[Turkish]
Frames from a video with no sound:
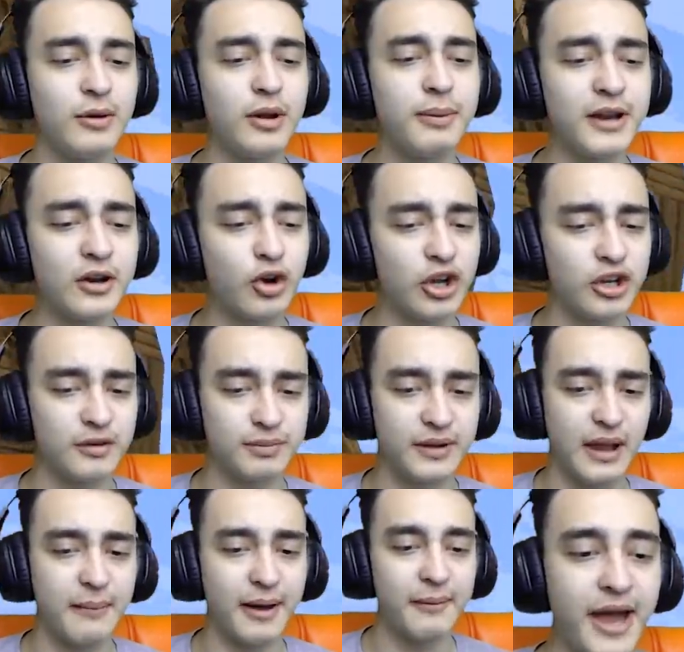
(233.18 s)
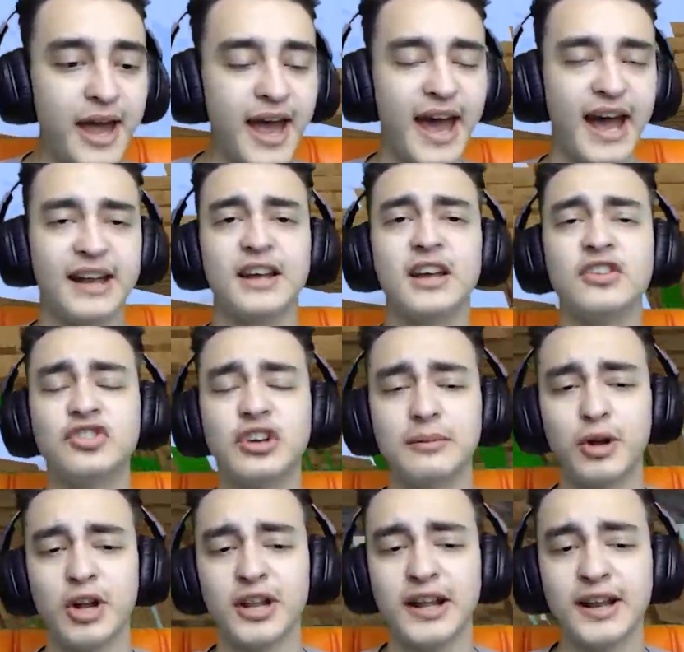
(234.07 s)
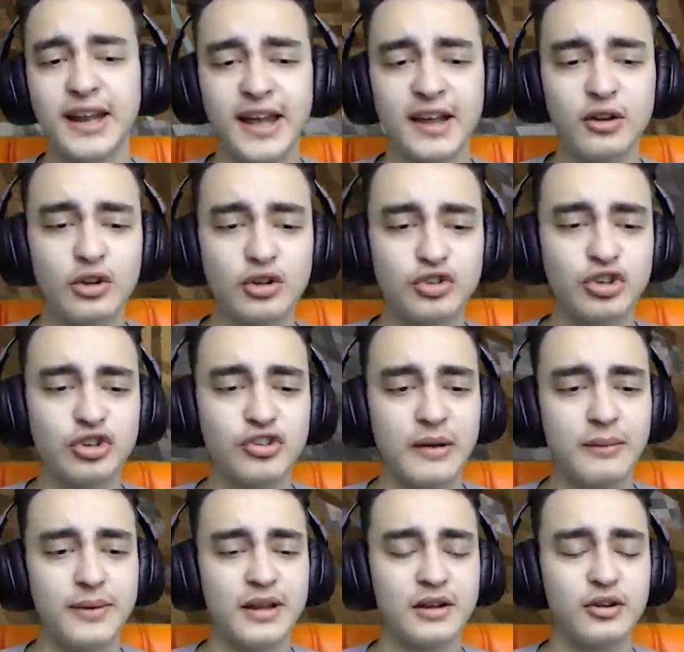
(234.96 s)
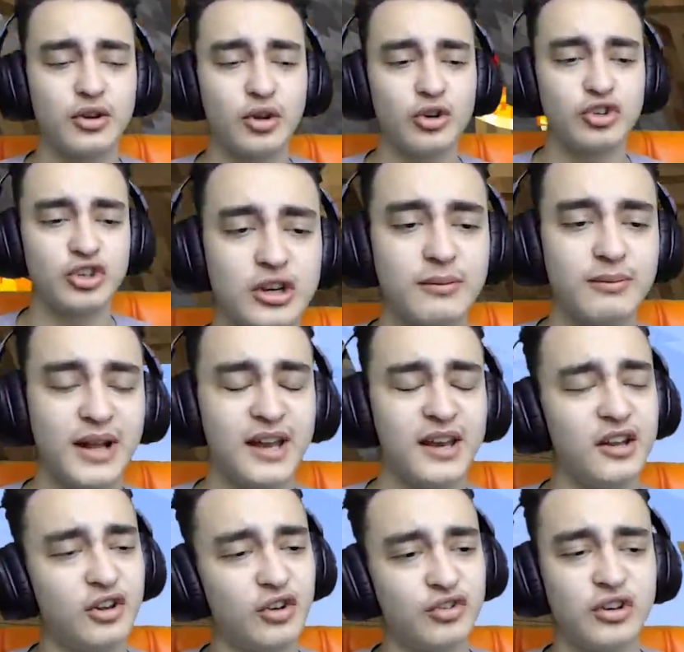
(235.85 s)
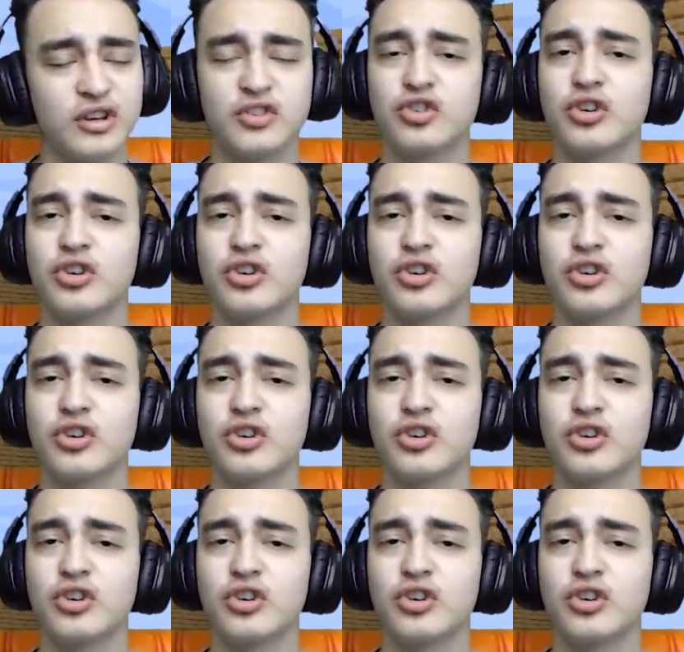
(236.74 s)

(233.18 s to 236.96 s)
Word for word: bir koyunum. Tamam. Arkadaşlar bu arada neye dönüşürsem dönüşeyim lanet olsun ki çok